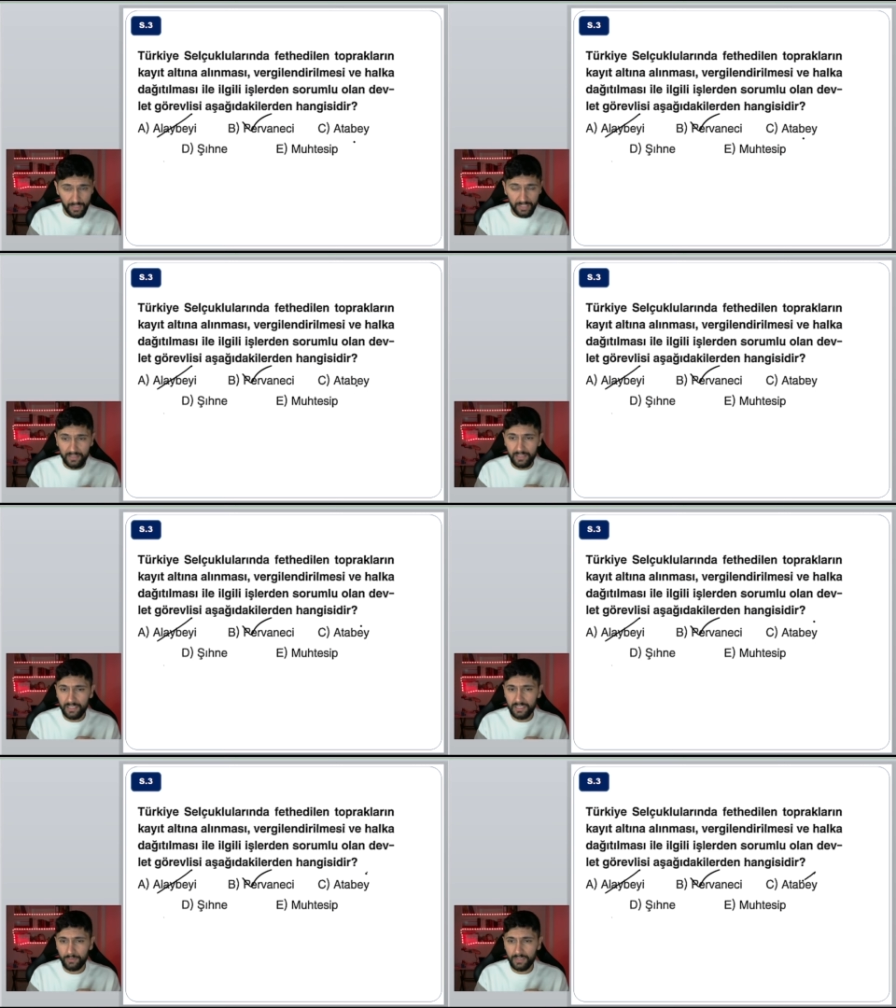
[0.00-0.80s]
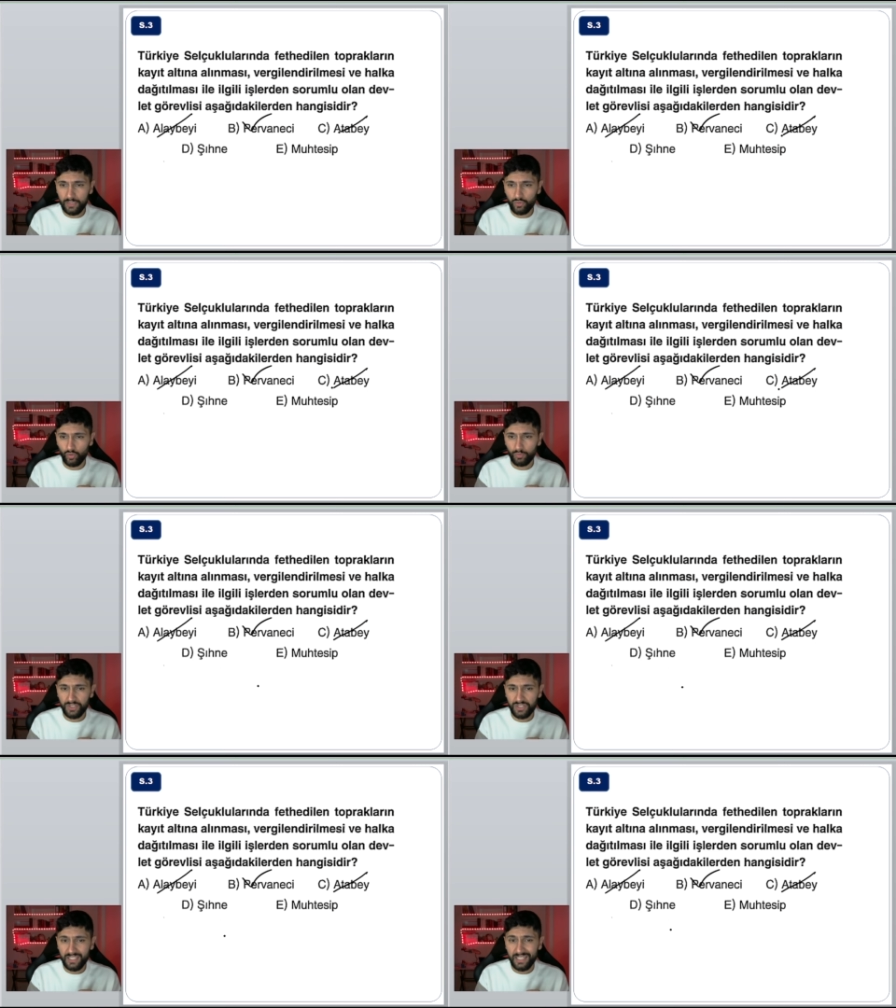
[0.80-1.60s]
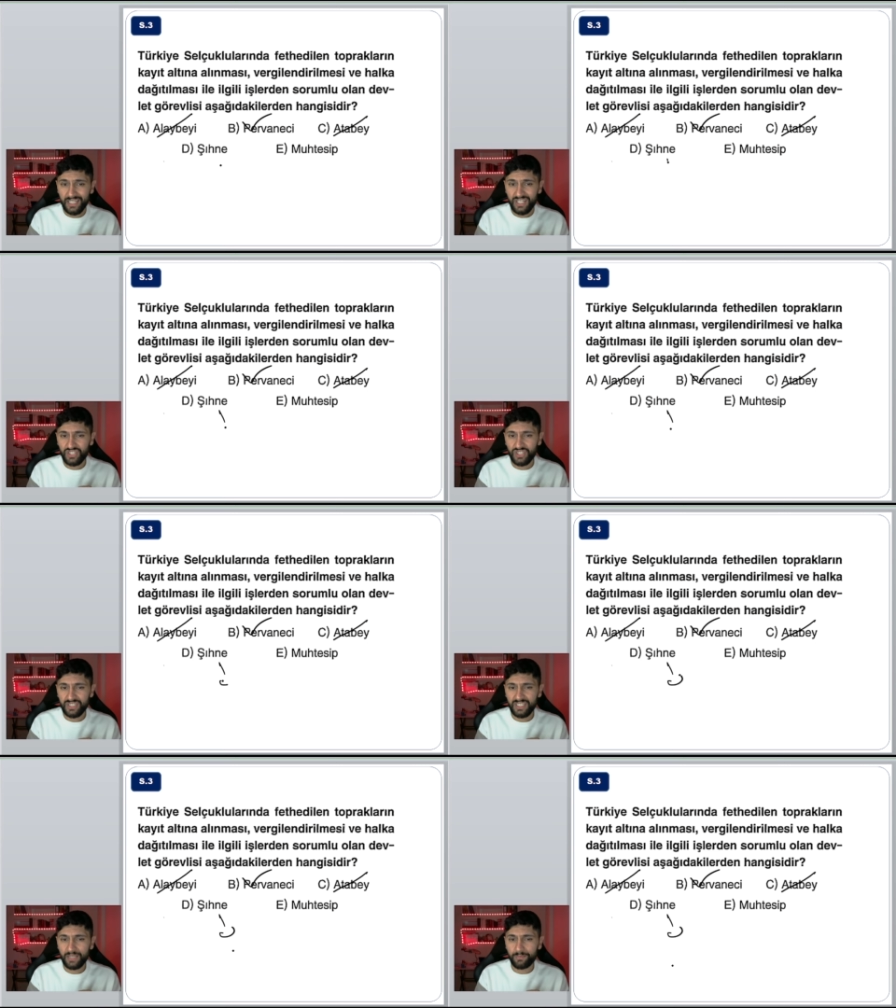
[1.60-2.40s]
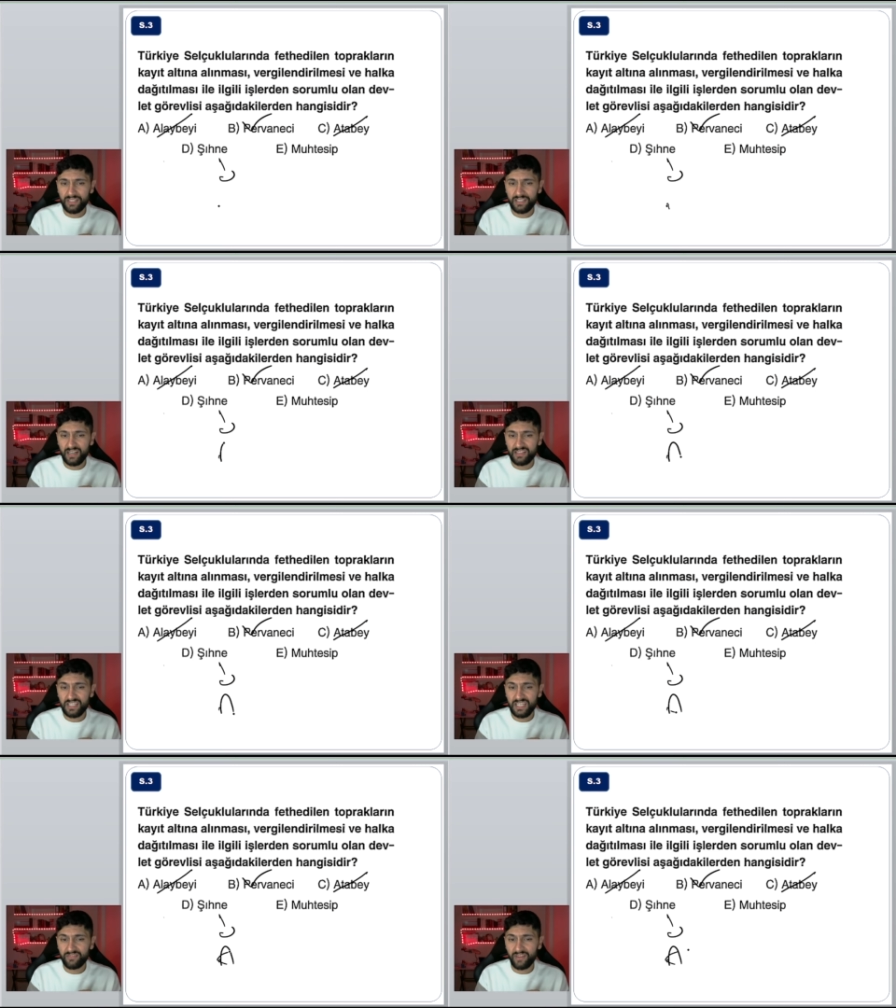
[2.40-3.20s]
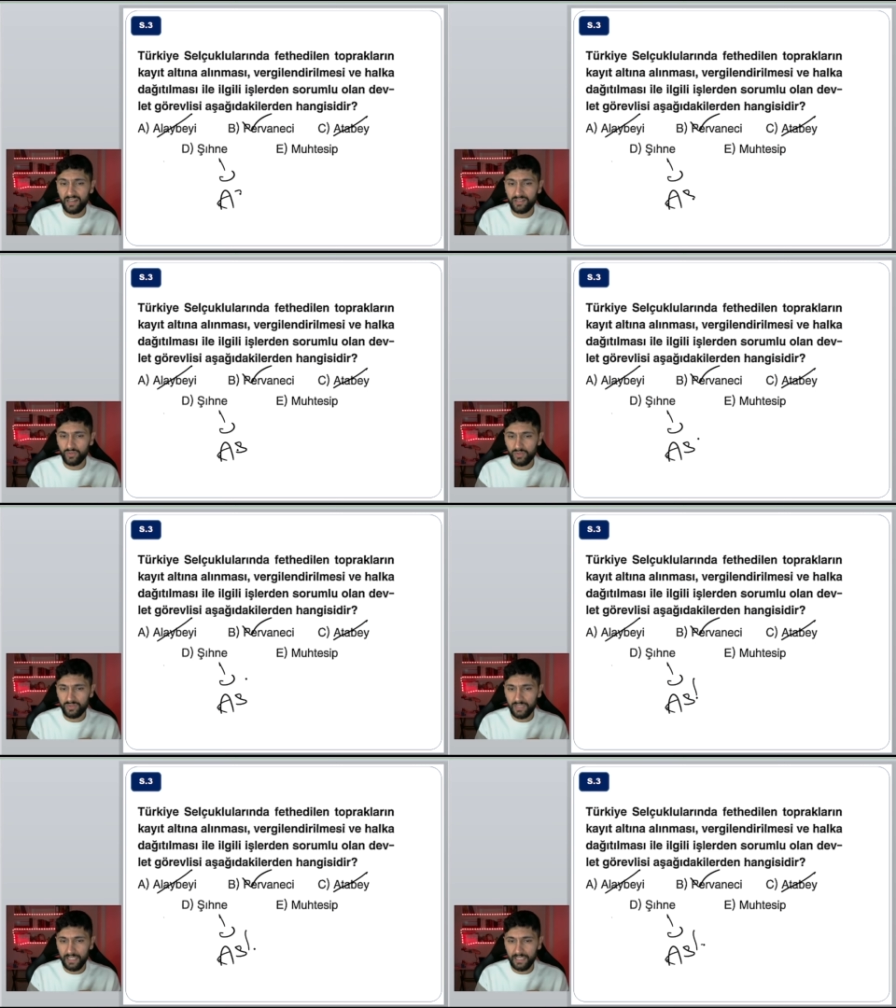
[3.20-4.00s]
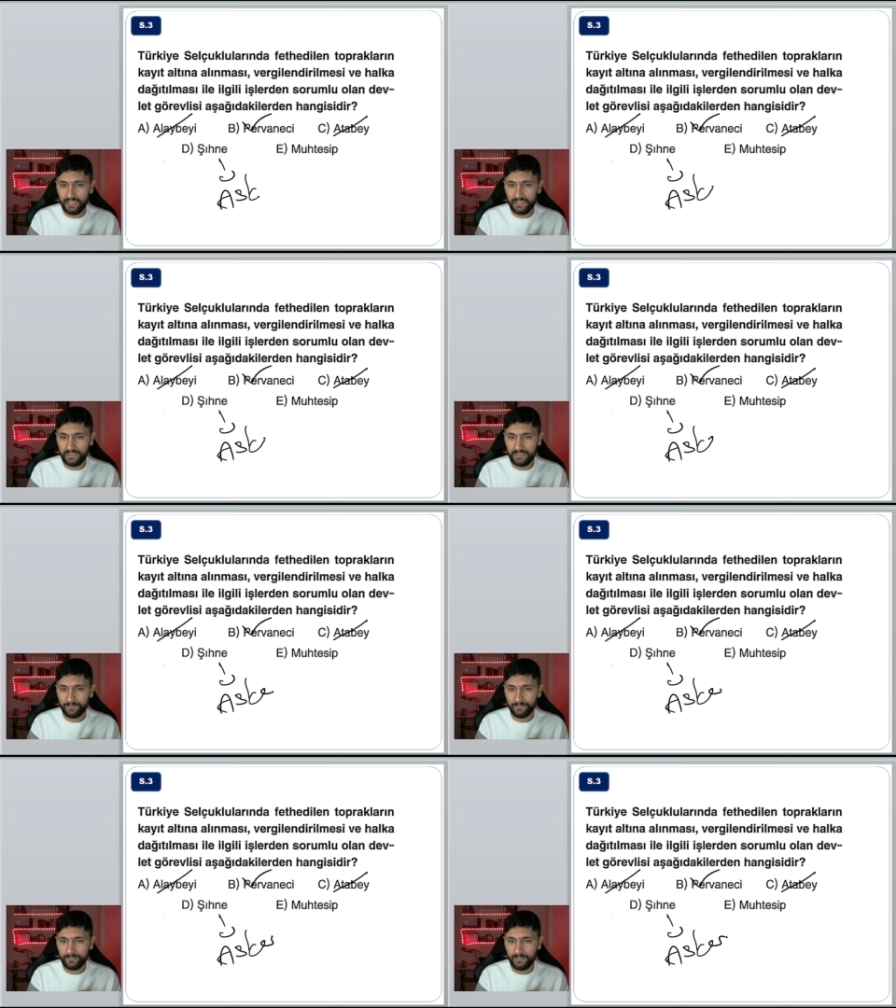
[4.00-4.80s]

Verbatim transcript: meliklerin eğitiminden sorumlu kişi. Şöhne'ye biz askeri vali diyoruz değerli arkadaşlarım.